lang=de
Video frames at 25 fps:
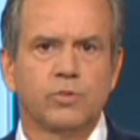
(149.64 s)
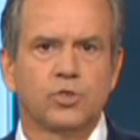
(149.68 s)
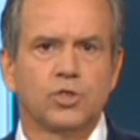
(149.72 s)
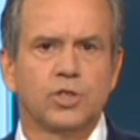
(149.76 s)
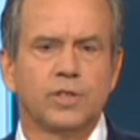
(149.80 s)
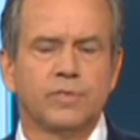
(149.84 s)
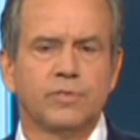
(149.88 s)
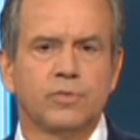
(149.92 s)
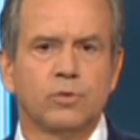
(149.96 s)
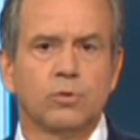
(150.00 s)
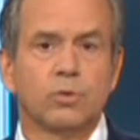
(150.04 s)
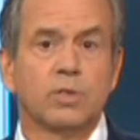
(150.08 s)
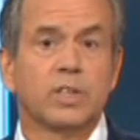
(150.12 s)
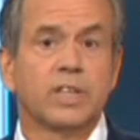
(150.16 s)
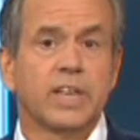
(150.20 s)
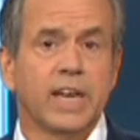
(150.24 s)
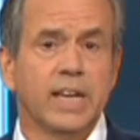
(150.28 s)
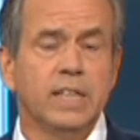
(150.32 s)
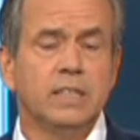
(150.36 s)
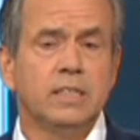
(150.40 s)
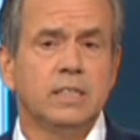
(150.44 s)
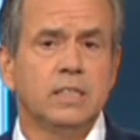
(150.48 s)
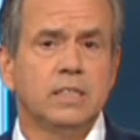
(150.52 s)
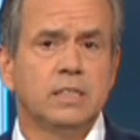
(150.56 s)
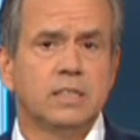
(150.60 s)
Stiftung
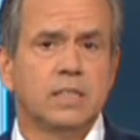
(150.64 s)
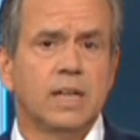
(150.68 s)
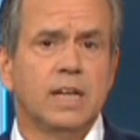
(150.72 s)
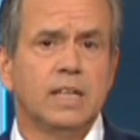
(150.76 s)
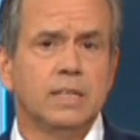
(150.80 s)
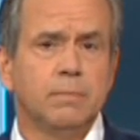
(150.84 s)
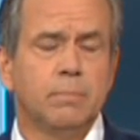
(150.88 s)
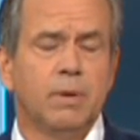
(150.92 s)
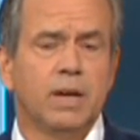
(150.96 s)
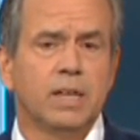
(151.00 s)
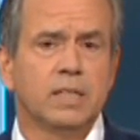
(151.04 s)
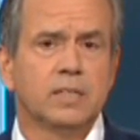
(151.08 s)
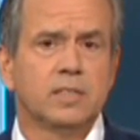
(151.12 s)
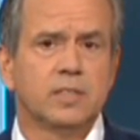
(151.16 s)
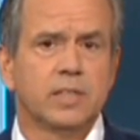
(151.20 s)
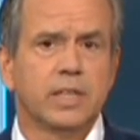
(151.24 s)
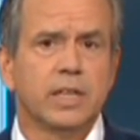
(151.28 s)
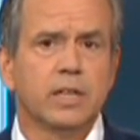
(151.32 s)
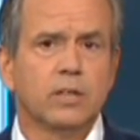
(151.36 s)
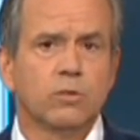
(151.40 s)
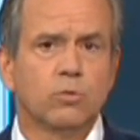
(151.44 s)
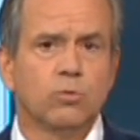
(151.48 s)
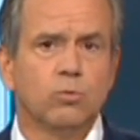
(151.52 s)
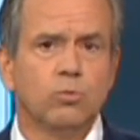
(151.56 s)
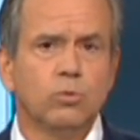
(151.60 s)
kennt die Taliban
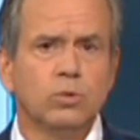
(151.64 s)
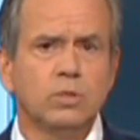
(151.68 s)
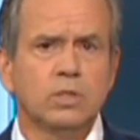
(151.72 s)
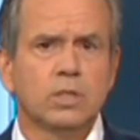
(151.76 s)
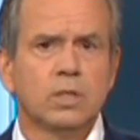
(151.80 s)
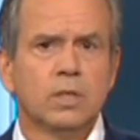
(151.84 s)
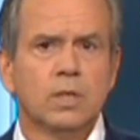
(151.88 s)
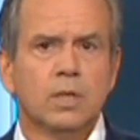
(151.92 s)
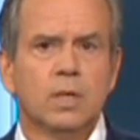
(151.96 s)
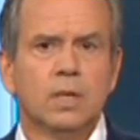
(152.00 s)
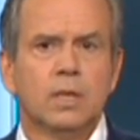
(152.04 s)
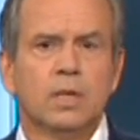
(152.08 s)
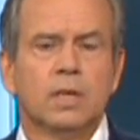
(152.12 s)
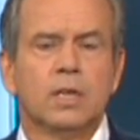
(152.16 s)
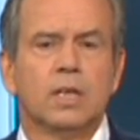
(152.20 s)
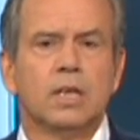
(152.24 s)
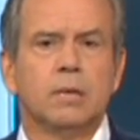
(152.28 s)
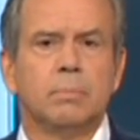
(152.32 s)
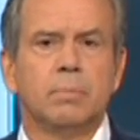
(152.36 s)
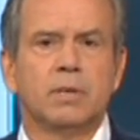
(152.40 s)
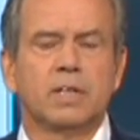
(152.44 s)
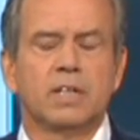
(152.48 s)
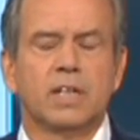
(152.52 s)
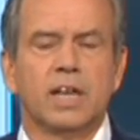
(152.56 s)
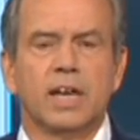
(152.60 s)
sehr gut,
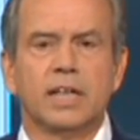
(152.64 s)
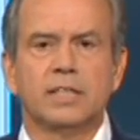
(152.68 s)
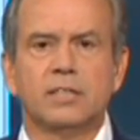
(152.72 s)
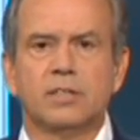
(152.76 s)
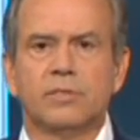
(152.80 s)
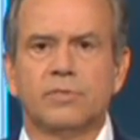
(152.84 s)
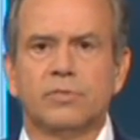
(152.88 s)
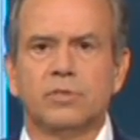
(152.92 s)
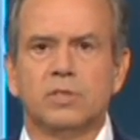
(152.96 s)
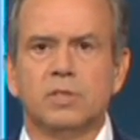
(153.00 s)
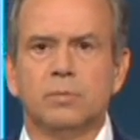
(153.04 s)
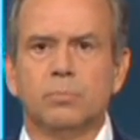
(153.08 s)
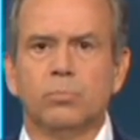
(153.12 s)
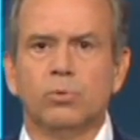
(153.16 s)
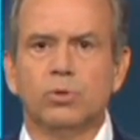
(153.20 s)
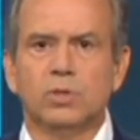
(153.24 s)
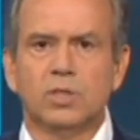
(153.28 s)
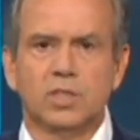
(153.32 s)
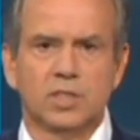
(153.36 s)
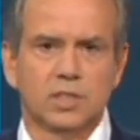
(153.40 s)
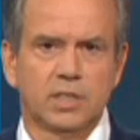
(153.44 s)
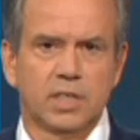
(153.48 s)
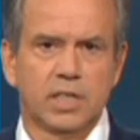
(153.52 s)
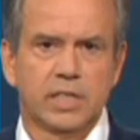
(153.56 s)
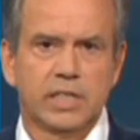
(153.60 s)
begleitet für die
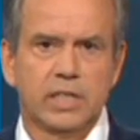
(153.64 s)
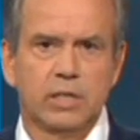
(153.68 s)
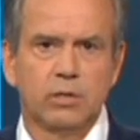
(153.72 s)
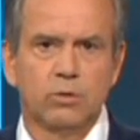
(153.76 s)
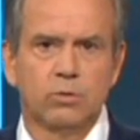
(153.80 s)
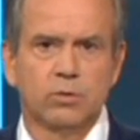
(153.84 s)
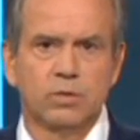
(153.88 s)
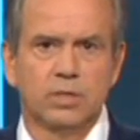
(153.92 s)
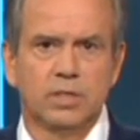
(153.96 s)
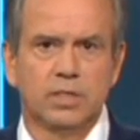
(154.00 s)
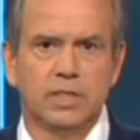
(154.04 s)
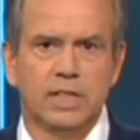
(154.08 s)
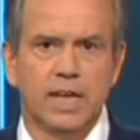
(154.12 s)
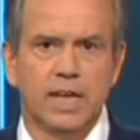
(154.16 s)
Bundesregierung die